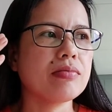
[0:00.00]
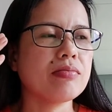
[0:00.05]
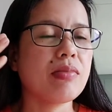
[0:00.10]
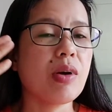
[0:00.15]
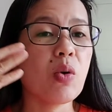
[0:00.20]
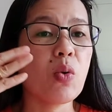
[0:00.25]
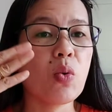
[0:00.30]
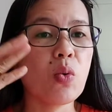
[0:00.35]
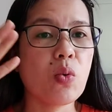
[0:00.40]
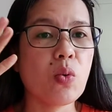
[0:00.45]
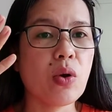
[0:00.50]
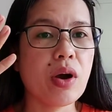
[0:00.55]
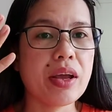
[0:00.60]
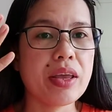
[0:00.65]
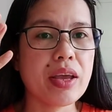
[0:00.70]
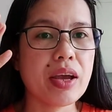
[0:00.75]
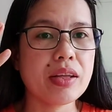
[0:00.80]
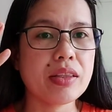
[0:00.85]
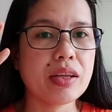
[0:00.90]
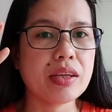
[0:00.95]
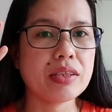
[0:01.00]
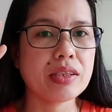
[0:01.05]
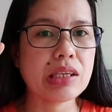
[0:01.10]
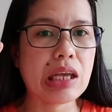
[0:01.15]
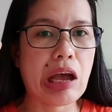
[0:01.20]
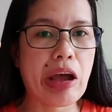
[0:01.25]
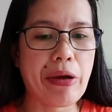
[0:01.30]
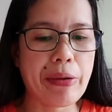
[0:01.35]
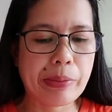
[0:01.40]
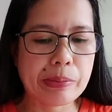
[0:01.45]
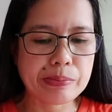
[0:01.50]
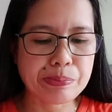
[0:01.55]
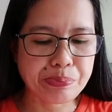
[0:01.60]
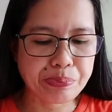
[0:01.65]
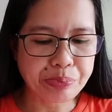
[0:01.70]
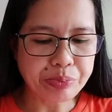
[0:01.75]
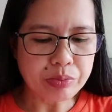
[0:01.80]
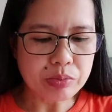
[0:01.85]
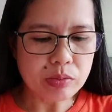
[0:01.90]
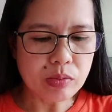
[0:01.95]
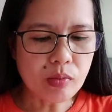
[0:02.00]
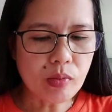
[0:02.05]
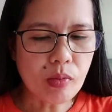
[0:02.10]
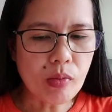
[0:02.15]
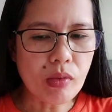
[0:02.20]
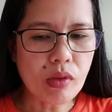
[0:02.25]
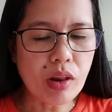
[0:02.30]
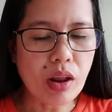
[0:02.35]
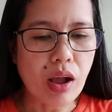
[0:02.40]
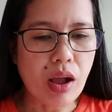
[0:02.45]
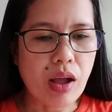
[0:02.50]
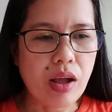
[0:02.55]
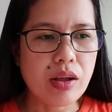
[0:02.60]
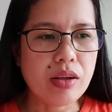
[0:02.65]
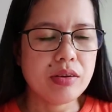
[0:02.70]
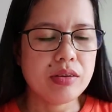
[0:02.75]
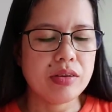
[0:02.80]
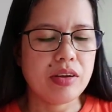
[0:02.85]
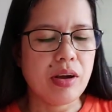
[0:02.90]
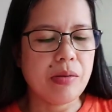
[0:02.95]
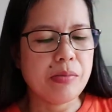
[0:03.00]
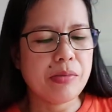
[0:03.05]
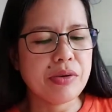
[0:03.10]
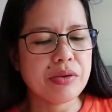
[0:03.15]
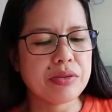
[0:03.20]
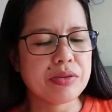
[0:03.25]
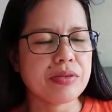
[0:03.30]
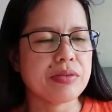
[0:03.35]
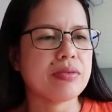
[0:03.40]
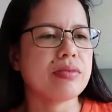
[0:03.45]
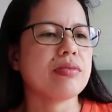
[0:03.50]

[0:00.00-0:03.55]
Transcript: makukuha yata sa gamot.